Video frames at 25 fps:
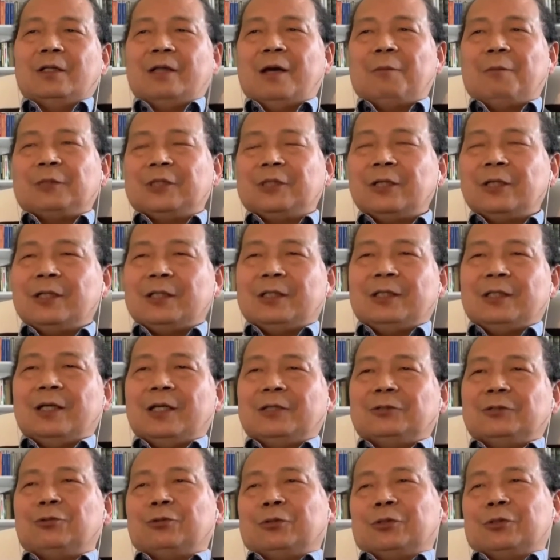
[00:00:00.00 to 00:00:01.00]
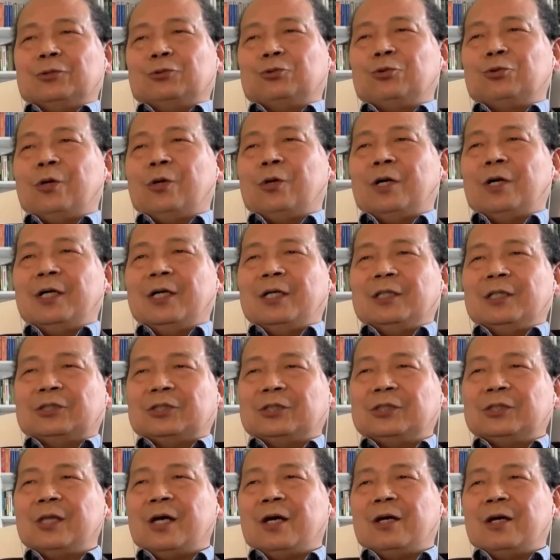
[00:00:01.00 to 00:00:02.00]
那么这里呢，就是说
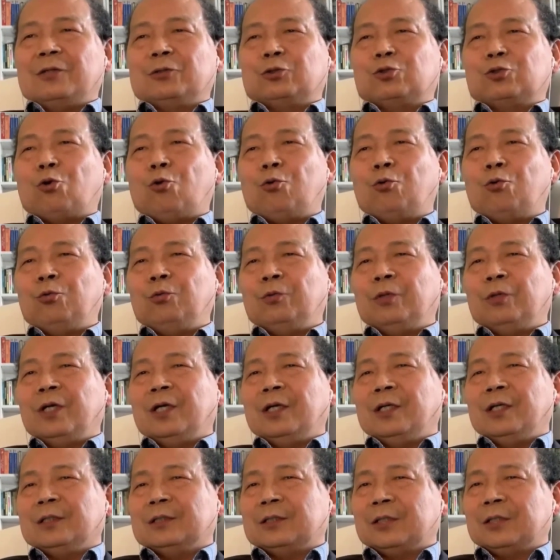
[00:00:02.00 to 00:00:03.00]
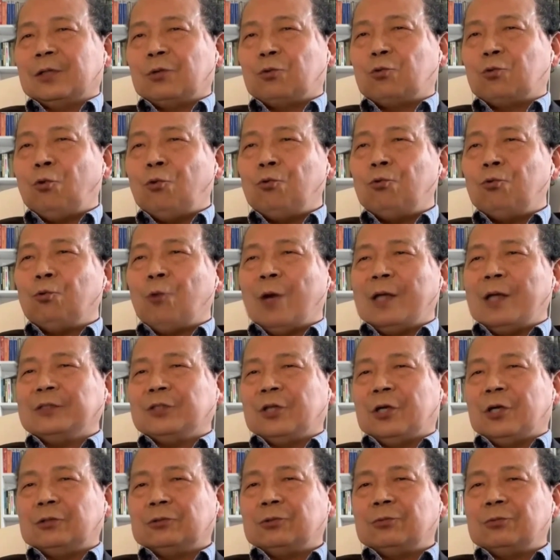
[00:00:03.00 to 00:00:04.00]
实际上从这个公
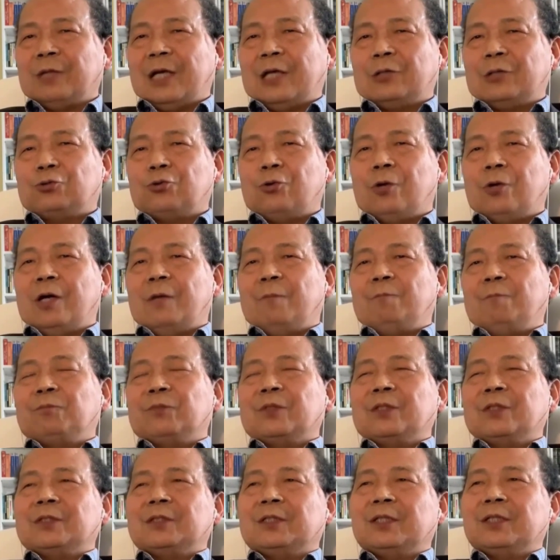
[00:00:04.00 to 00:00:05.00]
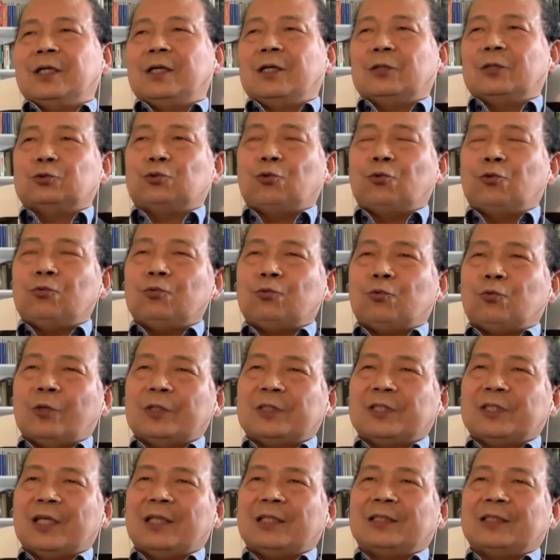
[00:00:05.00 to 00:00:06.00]
关角度来说，这个中
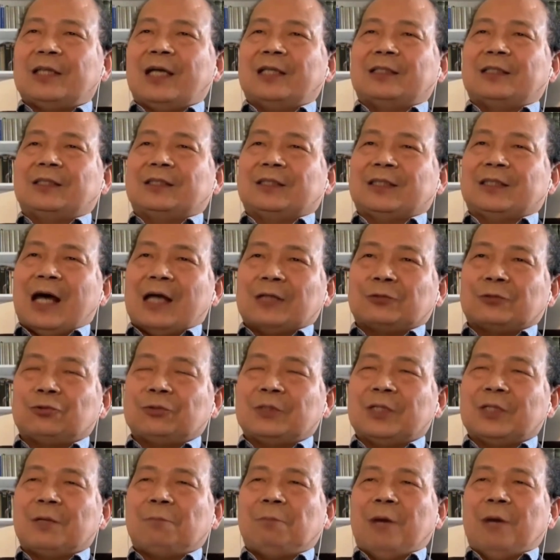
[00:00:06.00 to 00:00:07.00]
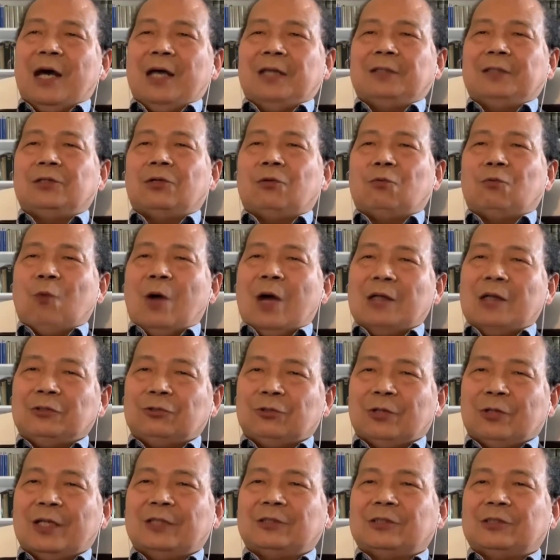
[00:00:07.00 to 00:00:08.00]
国现在打出这个牌子，
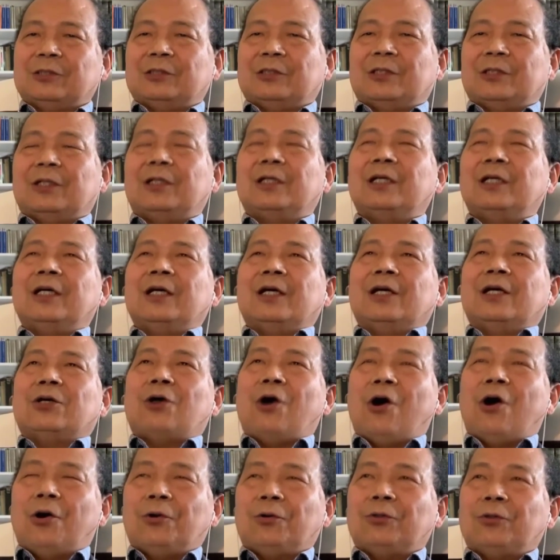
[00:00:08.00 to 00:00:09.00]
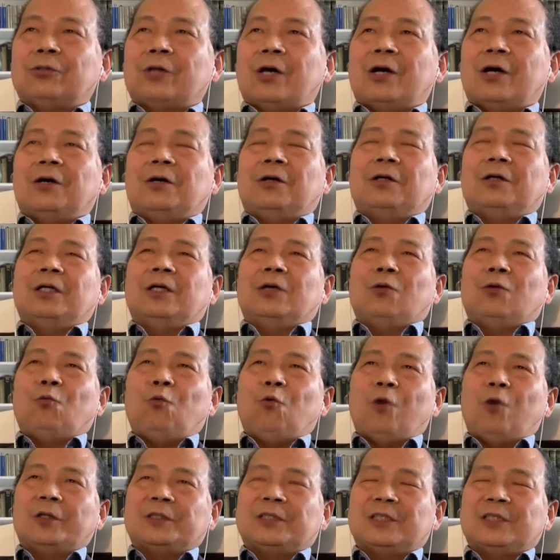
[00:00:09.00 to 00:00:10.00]
完全是考虑到
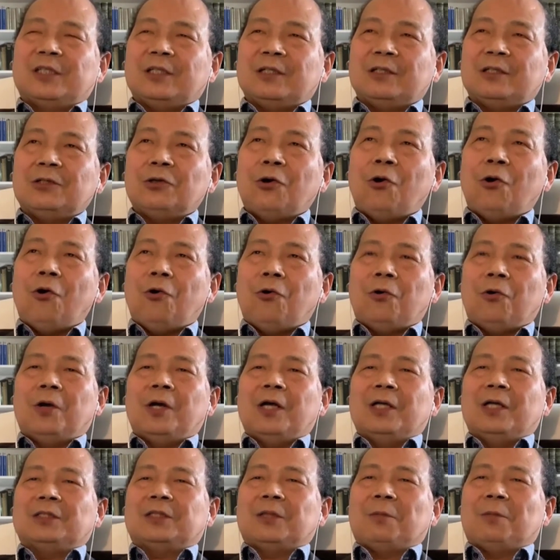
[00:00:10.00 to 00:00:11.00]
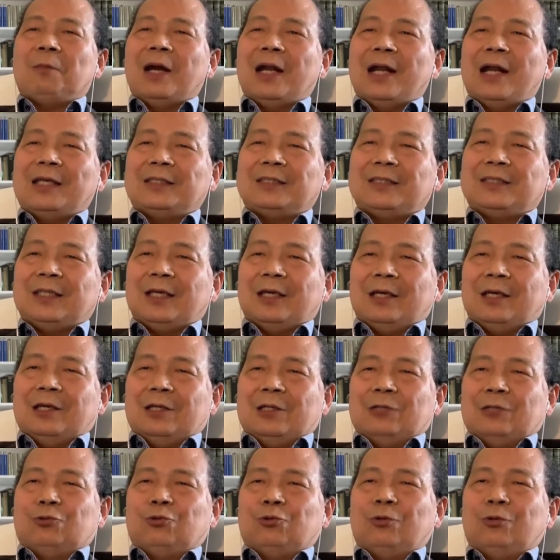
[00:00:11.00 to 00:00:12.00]
我今后怎么来
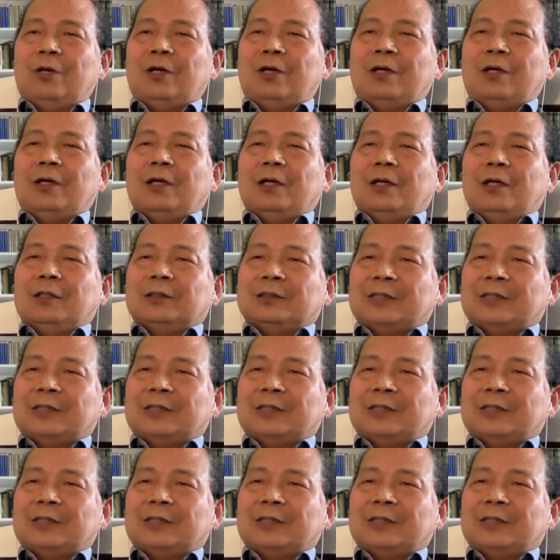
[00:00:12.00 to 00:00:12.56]
解决。